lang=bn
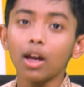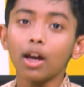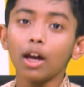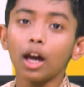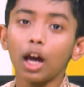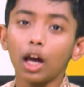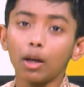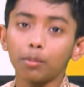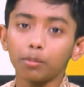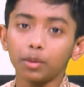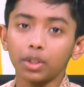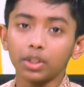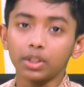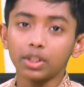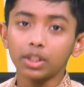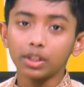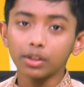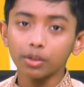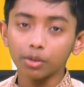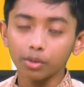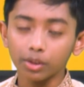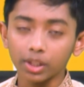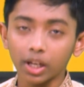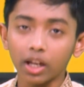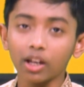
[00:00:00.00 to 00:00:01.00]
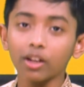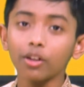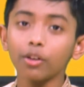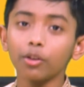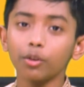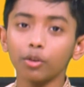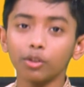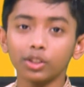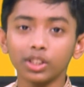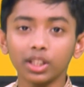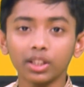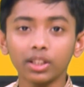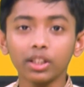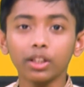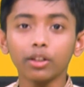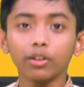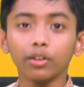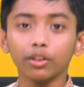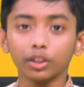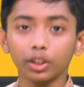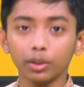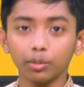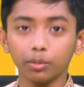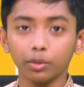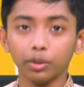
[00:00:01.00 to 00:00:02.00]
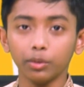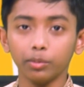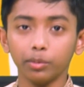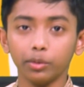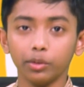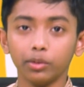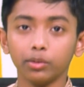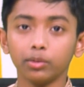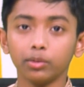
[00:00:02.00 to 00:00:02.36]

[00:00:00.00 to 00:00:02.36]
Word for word: আমরা শিশুরা রোজা নিয়ে কথা বলবো